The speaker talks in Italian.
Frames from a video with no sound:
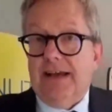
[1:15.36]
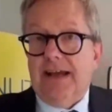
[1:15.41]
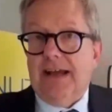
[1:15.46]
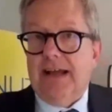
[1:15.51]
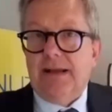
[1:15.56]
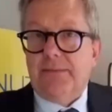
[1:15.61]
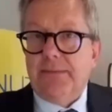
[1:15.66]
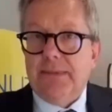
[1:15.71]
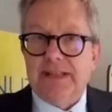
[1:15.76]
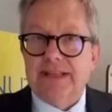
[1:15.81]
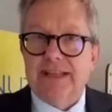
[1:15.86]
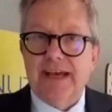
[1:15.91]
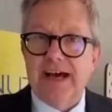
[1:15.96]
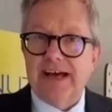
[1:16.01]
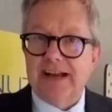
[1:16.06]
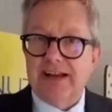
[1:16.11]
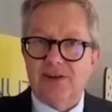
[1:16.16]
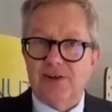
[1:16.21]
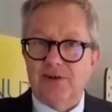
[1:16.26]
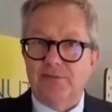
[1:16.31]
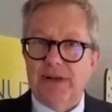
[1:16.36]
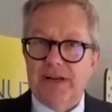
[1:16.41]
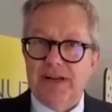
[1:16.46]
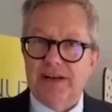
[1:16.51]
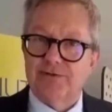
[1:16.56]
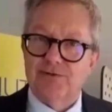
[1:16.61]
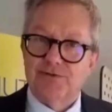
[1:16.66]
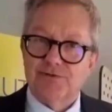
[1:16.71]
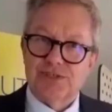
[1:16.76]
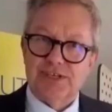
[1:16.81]
elementari come
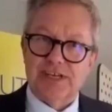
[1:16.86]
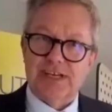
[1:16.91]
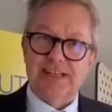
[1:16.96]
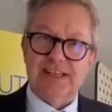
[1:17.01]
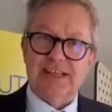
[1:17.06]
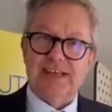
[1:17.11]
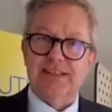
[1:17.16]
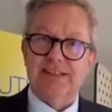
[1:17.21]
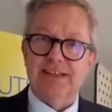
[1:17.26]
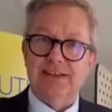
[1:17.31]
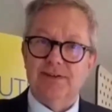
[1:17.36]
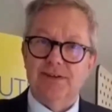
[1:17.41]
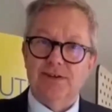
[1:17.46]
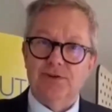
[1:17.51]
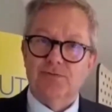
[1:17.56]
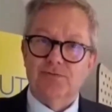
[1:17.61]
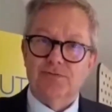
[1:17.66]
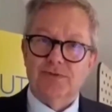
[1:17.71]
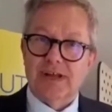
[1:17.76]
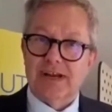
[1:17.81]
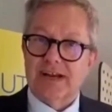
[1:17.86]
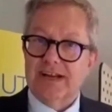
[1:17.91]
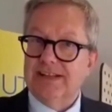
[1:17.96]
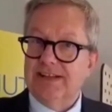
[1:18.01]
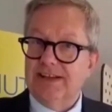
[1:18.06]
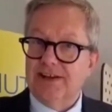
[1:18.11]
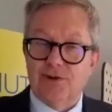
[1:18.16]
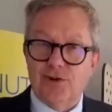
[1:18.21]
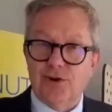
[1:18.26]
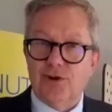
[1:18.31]
la consegna di, di, un
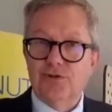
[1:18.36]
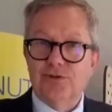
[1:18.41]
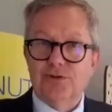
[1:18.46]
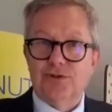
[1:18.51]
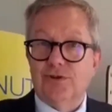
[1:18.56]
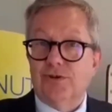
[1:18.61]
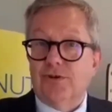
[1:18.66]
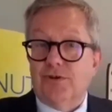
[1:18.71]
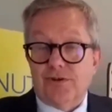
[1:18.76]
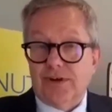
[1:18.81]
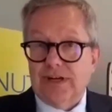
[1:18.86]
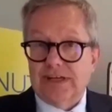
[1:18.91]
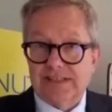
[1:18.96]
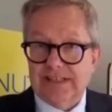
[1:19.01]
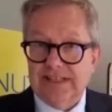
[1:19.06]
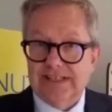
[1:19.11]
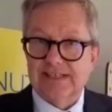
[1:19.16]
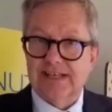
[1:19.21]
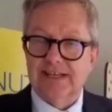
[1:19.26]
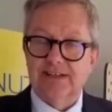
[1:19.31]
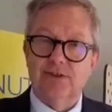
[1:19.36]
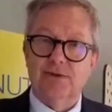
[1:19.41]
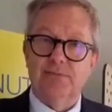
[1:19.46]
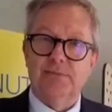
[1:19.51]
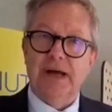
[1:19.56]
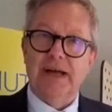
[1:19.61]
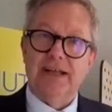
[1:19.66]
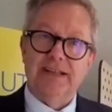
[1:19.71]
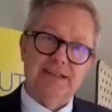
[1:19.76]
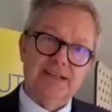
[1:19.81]
rendiconto o la stessa
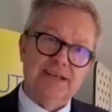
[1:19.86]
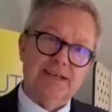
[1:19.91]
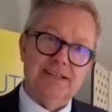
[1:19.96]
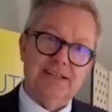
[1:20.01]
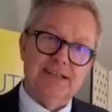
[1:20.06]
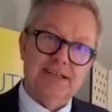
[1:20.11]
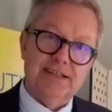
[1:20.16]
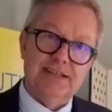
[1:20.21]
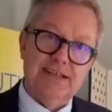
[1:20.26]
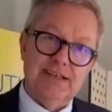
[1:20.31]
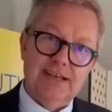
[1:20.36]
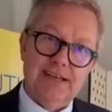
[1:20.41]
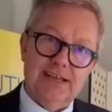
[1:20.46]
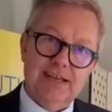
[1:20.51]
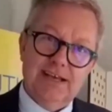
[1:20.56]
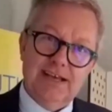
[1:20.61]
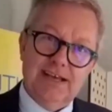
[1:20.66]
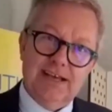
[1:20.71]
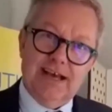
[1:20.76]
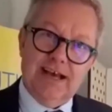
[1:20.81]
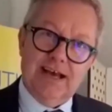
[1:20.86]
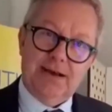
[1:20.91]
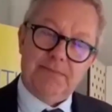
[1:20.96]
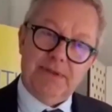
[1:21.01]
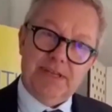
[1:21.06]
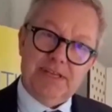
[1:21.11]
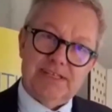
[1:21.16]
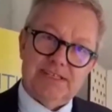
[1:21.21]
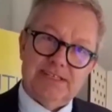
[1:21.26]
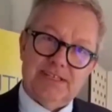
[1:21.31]
domanda di,
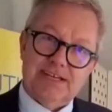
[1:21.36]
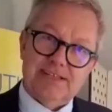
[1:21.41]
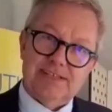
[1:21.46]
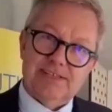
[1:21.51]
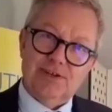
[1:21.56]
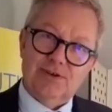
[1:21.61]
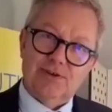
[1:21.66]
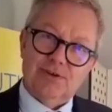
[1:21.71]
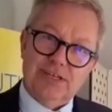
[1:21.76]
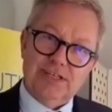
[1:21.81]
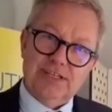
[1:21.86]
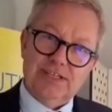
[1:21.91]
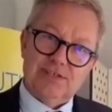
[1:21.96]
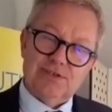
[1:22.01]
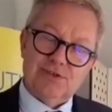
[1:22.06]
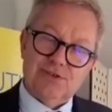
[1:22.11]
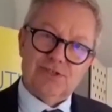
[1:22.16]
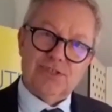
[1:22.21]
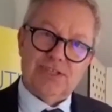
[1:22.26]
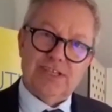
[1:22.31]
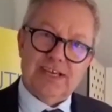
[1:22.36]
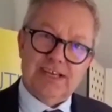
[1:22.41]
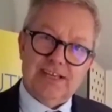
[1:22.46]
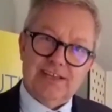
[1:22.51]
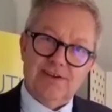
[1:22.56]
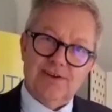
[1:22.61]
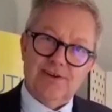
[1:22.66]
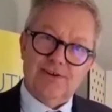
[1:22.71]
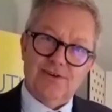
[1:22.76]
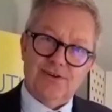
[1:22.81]
amministrazione di
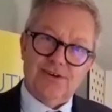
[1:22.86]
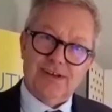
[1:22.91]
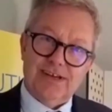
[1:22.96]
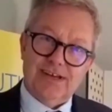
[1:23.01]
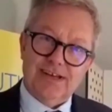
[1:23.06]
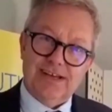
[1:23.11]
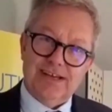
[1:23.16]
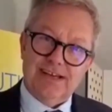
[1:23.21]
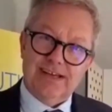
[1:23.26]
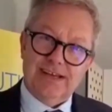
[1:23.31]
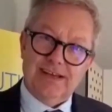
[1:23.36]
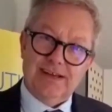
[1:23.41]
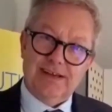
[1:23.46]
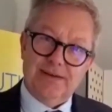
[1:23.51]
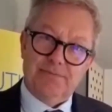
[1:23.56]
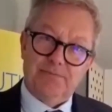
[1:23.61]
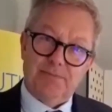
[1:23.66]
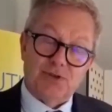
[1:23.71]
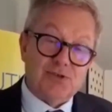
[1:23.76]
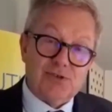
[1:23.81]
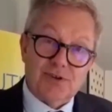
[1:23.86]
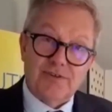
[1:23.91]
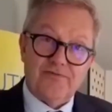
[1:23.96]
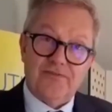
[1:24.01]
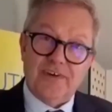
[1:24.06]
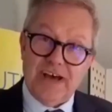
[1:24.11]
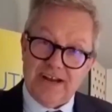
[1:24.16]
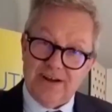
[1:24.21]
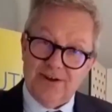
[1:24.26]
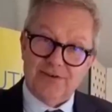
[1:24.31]
sostegno eh, possono
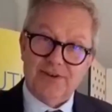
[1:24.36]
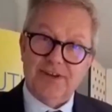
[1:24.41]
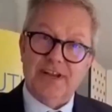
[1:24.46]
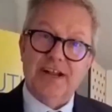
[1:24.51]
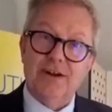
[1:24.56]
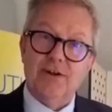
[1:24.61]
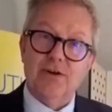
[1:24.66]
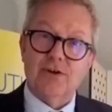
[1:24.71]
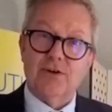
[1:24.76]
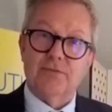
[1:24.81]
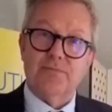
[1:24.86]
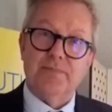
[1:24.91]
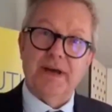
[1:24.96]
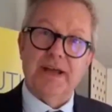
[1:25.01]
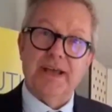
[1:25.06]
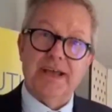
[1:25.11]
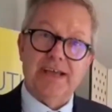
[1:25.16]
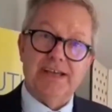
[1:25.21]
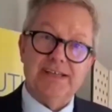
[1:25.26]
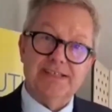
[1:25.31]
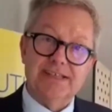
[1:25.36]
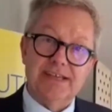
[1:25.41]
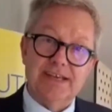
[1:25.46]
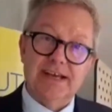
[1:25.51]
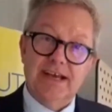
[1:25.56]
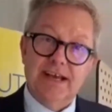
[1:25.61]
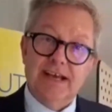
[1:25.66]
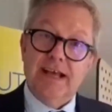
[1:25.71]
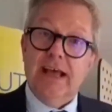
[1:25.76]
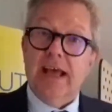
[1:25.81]
farlo nel loro paese
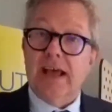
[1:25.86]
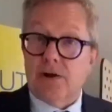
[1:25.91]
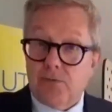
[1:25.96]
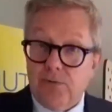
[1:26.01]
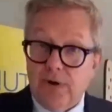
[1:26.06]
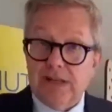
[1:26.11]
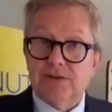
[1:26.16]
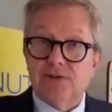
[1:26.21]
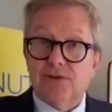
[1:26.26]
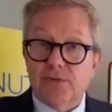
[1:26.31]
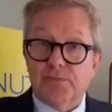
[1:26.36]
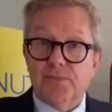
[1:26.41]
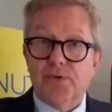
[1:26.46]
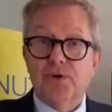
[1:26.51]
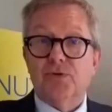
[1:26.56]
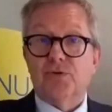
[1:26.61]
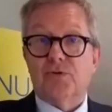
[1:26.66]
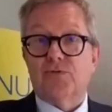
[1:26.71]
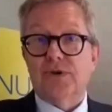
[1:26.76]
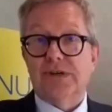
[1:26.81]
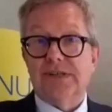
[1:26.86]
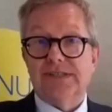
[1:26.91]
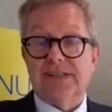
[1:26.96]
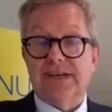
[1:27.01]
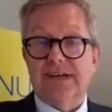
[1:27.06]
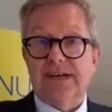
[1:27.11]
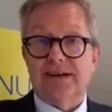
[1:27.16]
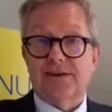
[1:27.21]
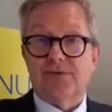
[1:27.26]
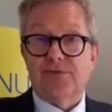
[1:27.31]
e quanto più
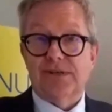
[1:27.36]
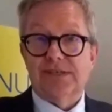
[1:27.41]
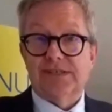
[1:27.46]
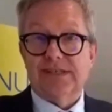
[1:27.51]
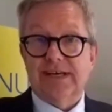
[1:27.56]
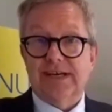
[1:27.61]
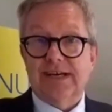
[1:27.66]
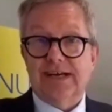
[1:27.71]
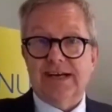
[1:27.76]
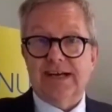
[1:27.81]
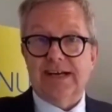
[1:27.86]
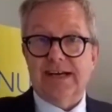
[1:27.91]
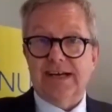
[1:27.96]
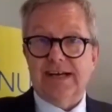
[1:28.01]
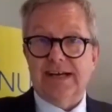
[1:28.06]
questa, questa